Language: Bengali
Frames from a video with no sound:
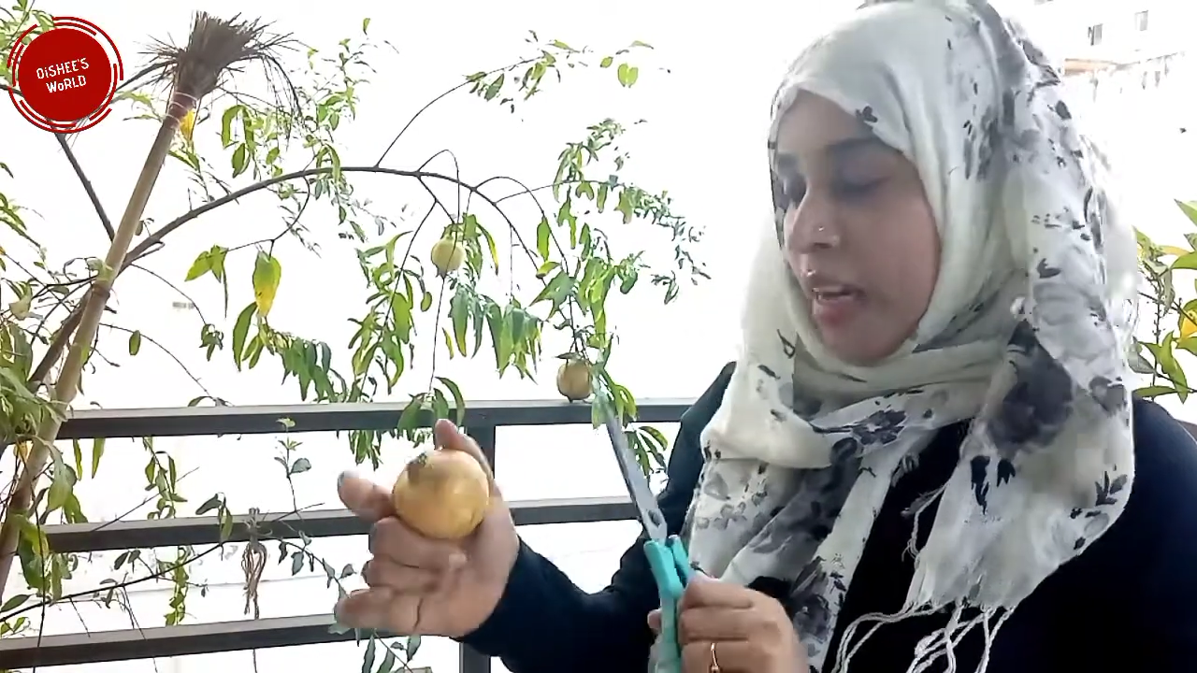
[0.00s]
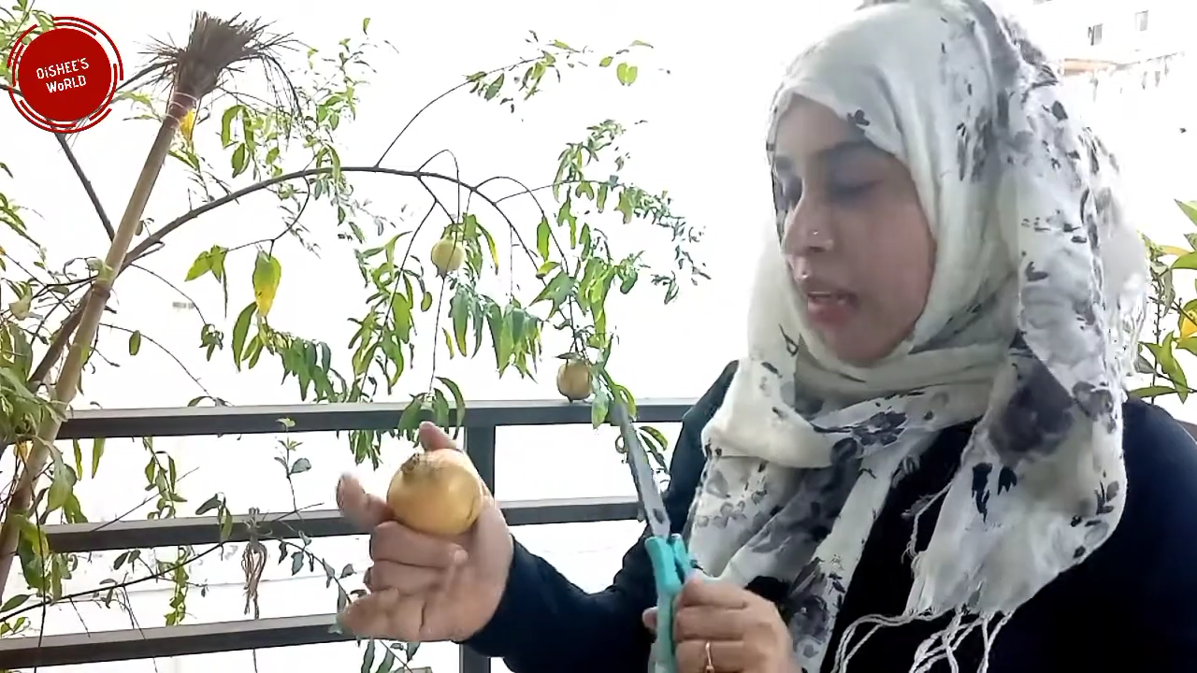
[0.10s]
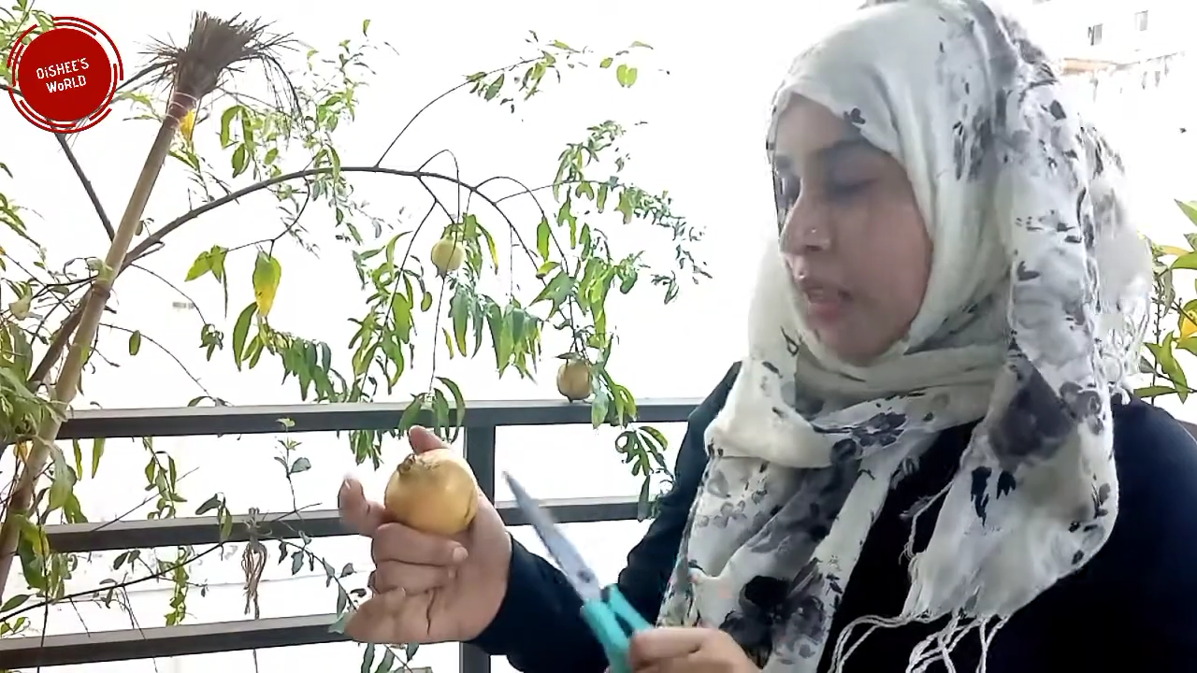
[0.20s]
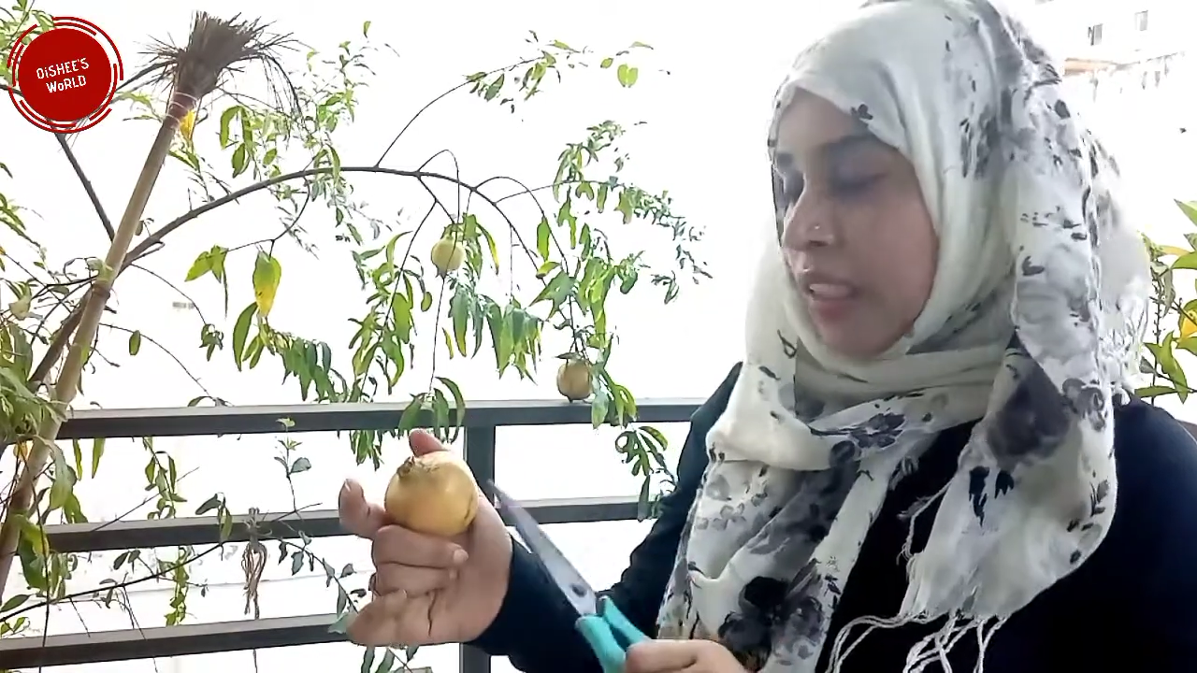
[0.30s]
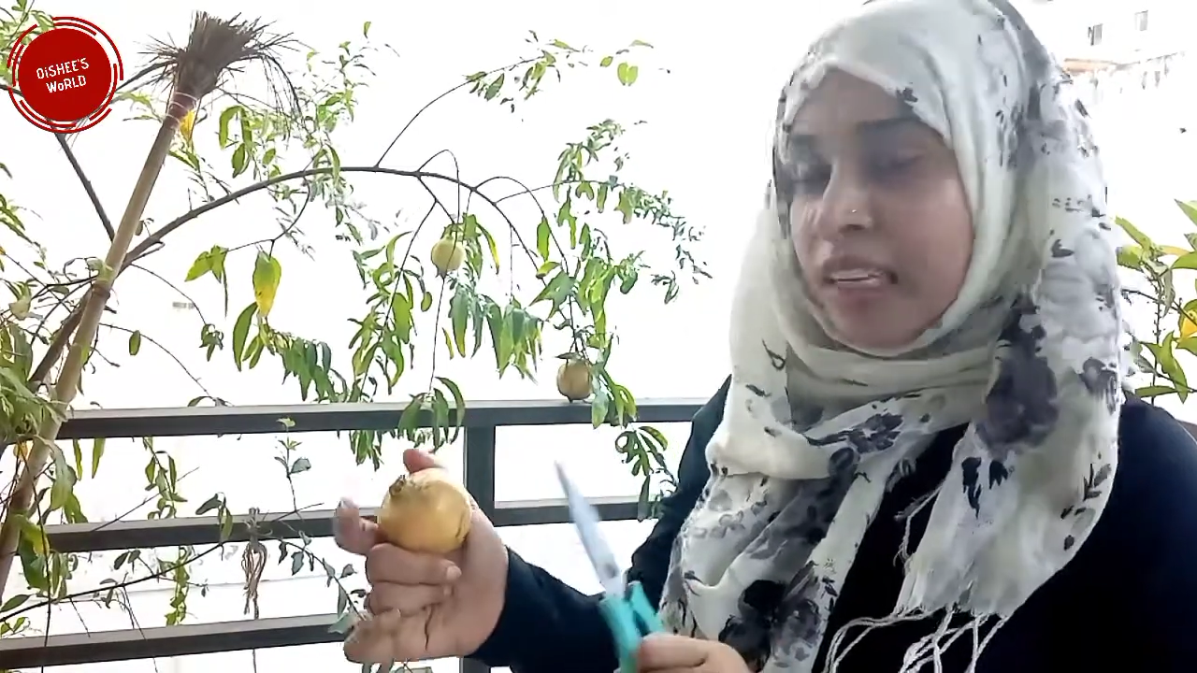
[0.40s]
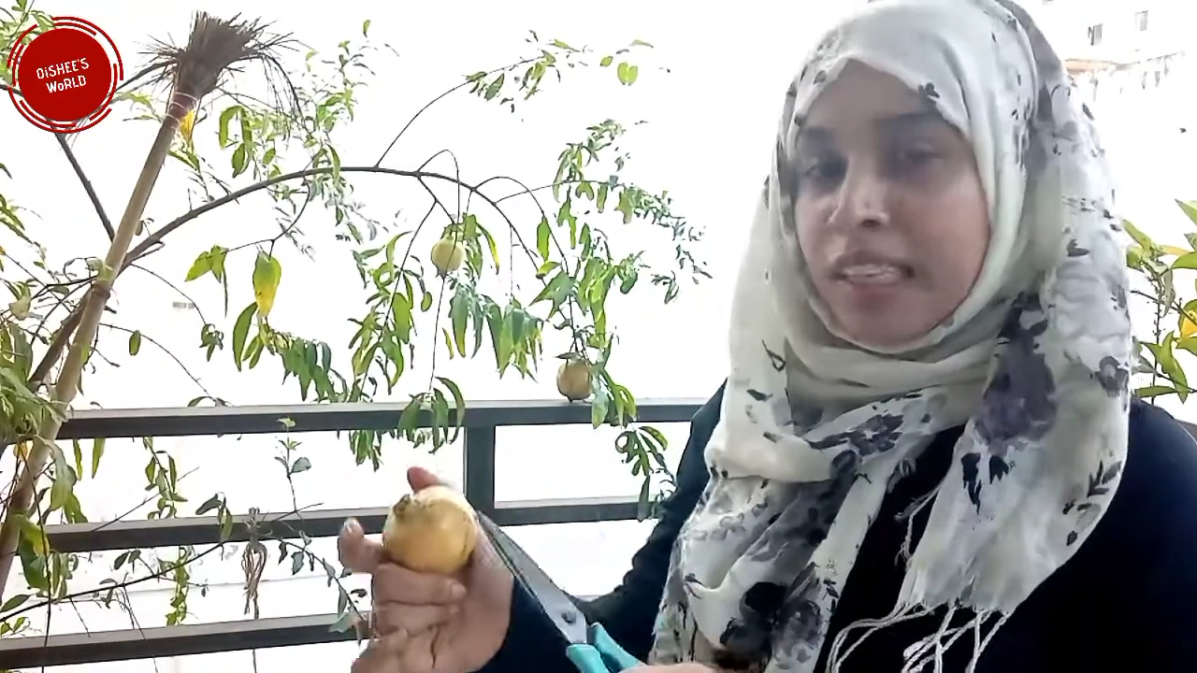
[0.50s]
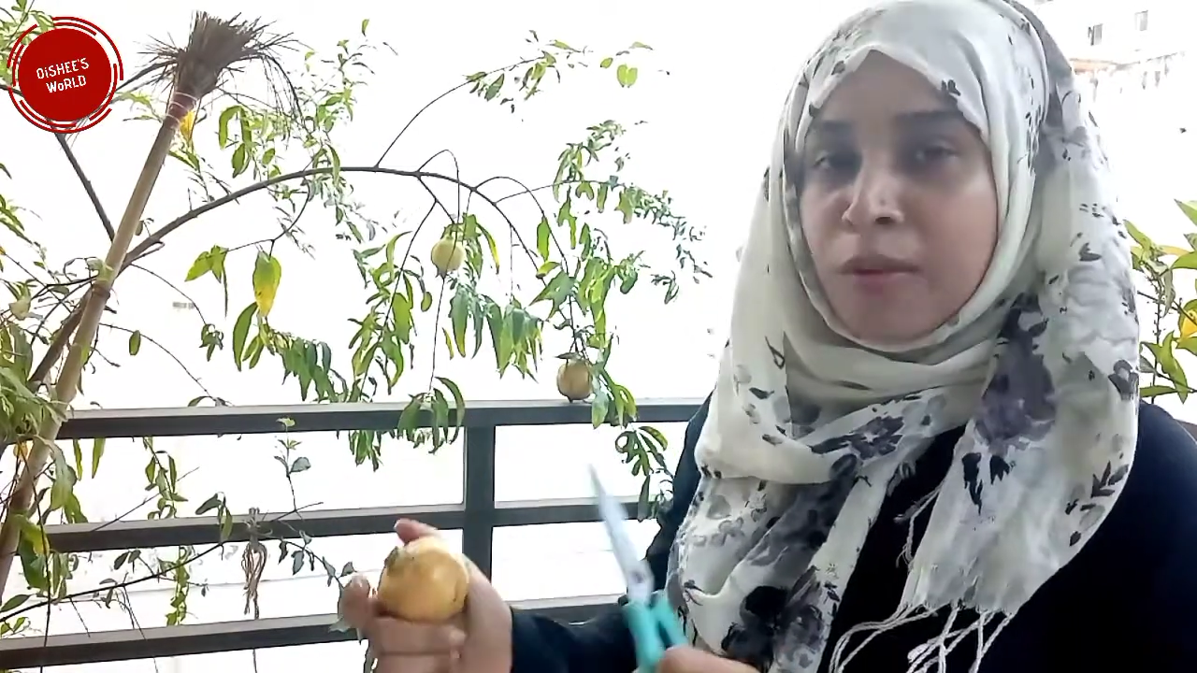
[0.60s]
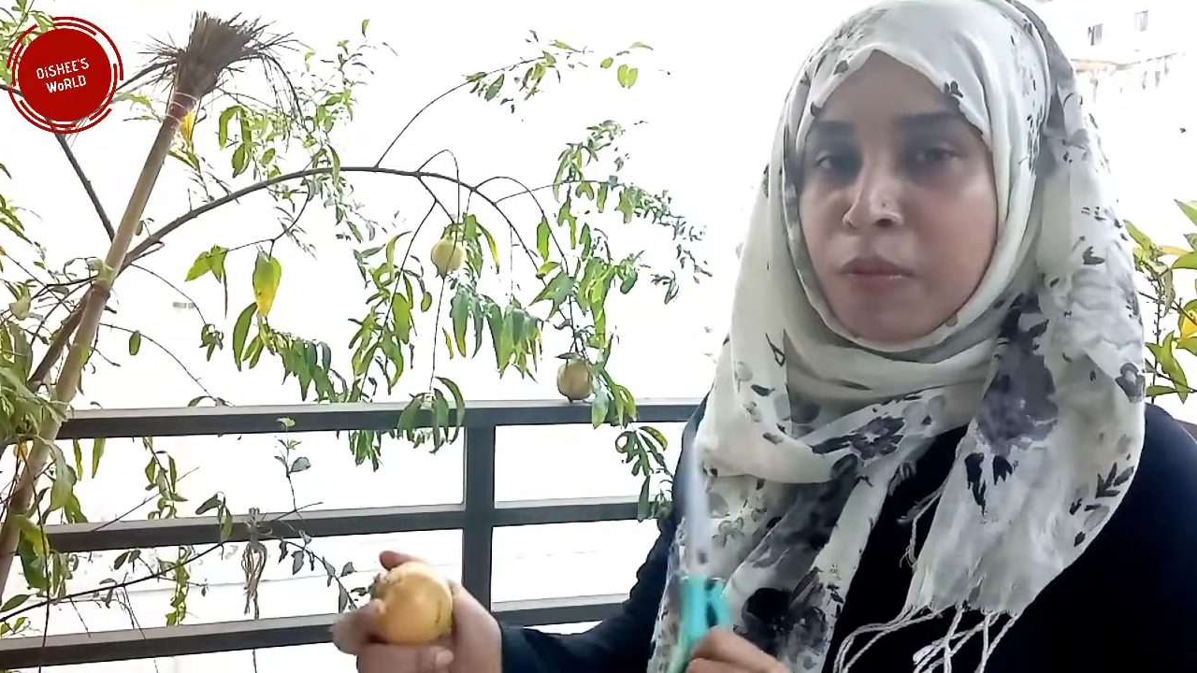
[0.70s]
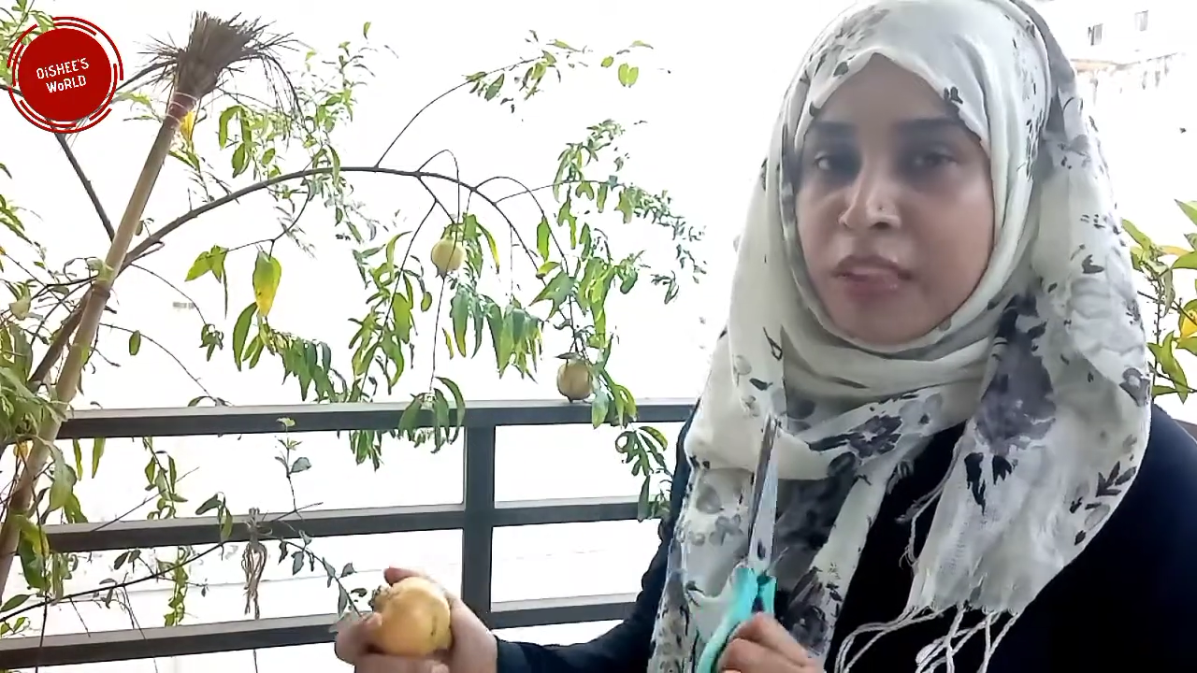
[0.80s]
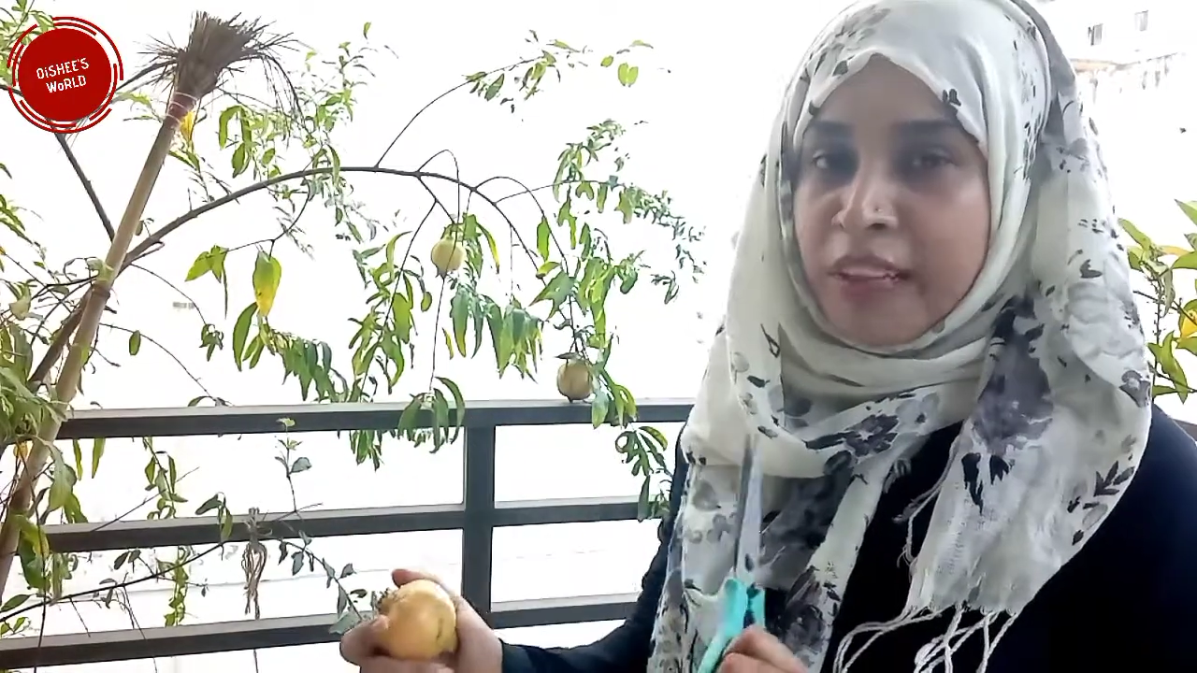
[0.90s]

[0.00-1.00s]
আমি কেটে আপনাদের